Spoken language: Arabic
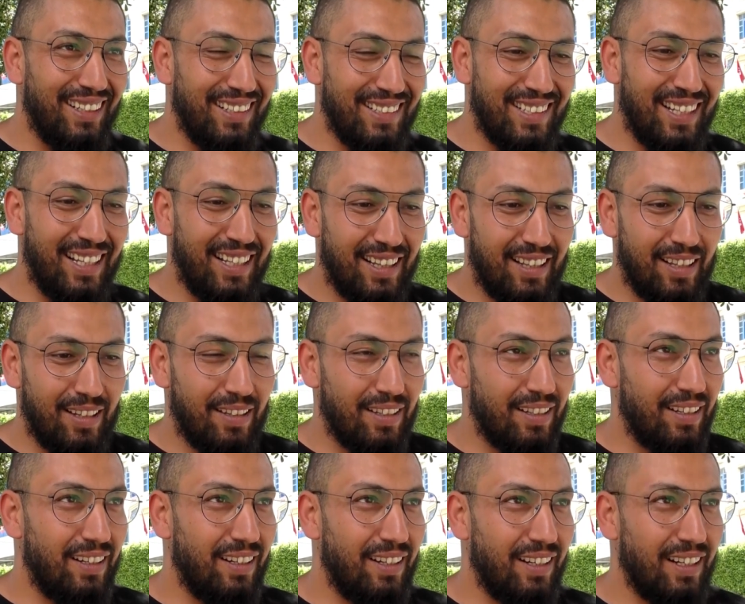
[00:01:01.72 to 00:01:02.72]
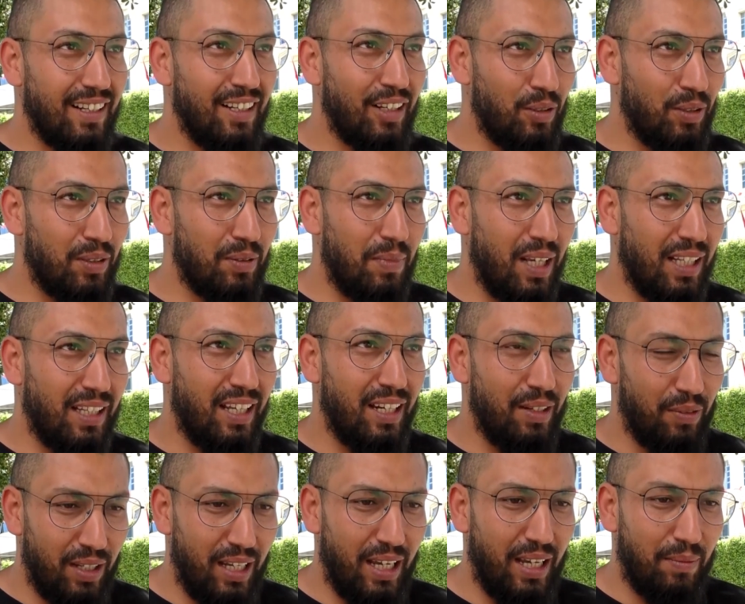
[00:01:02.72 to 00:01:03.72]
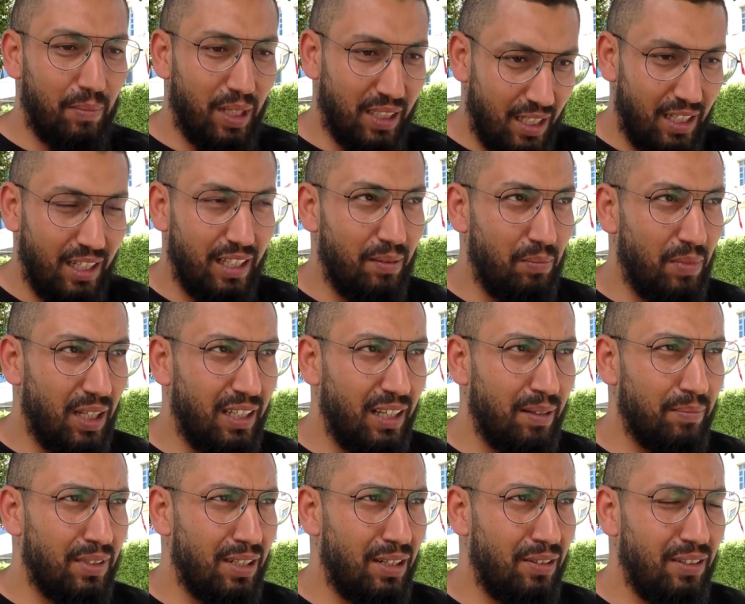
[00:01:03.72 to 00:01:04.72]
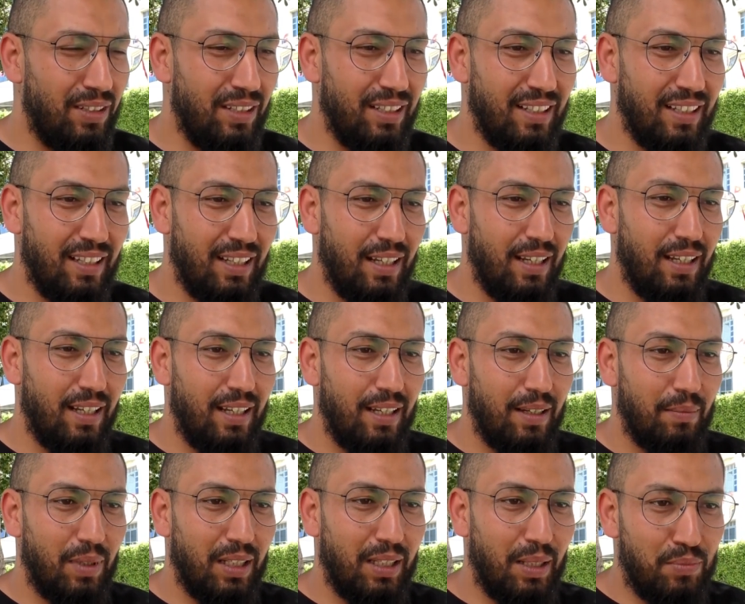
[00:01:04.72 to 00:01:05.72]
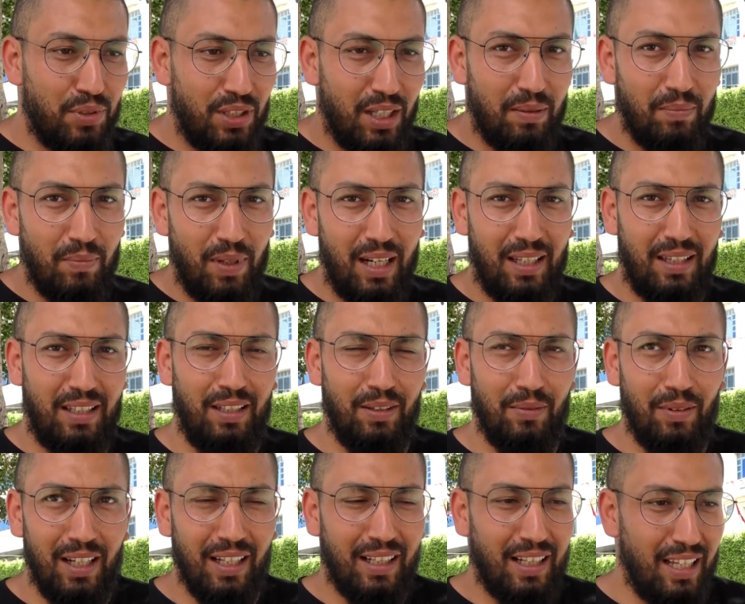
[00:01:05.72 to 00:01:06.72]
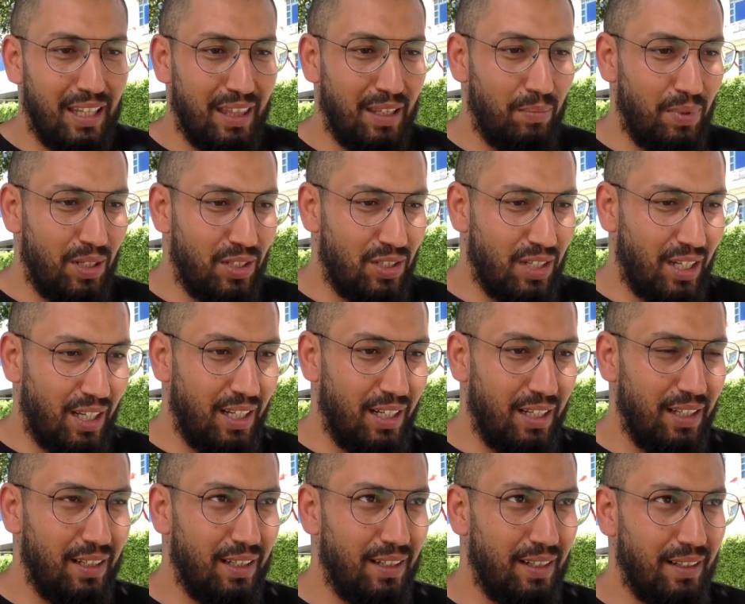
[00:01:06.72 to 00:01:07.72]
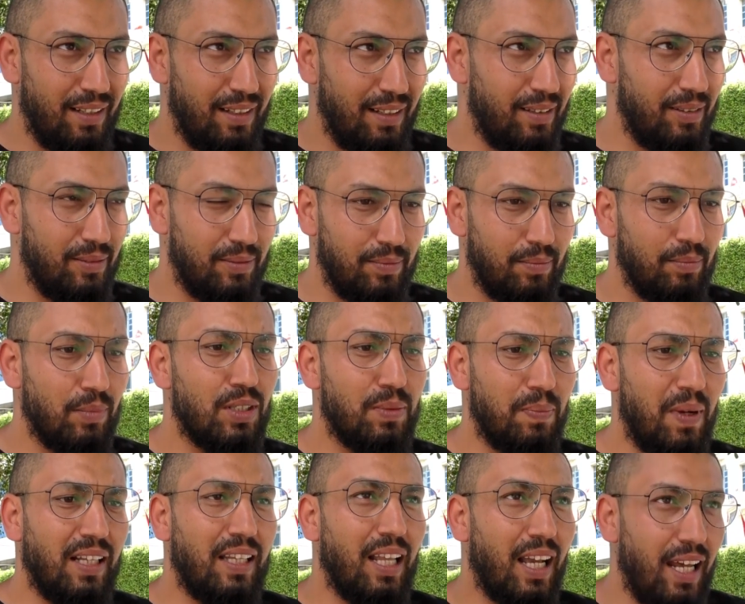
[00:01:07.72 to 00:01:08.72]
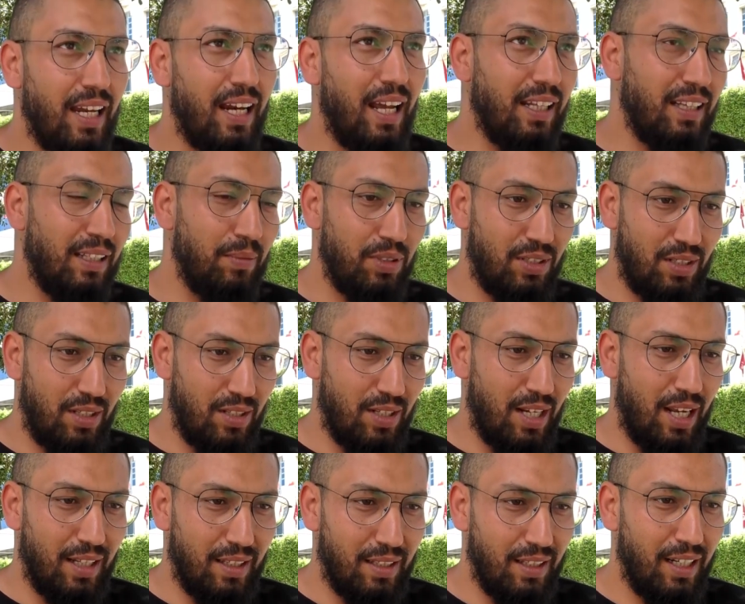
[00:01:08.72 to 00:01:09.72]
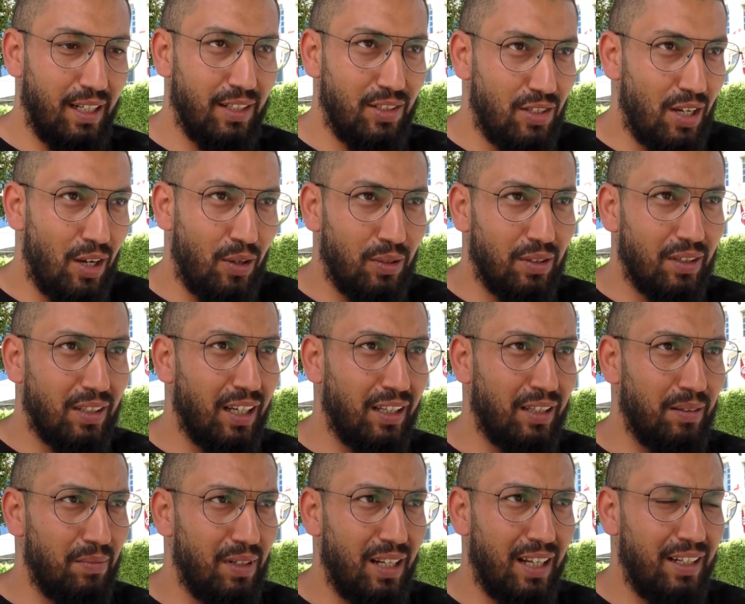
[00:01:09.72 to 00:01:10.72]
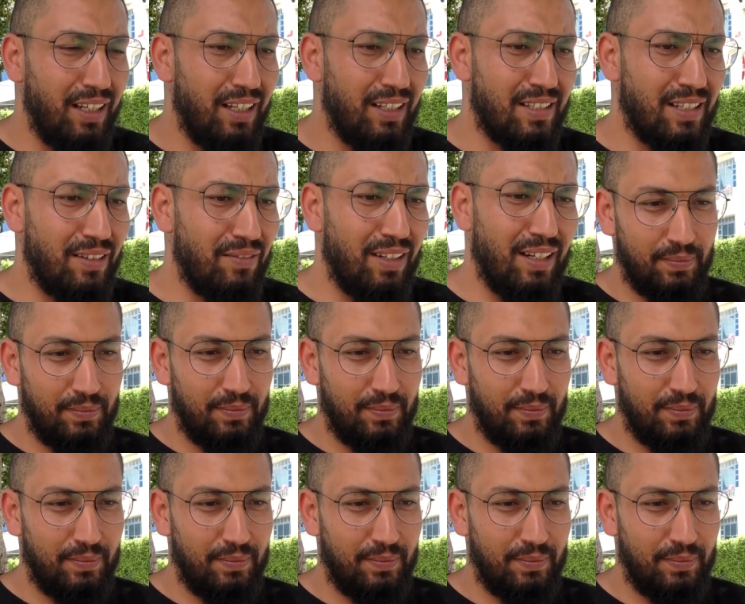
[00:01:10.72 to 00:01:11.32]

جات آه، اللي كنت معناتها انا وياها معناتها اللي هي المدام توا معناتها مشيت مرتين ولا ثلاثه باش شكل باش معناتها قنعتني باش رجعت انا ديجا كنت نخدم لهنا صباح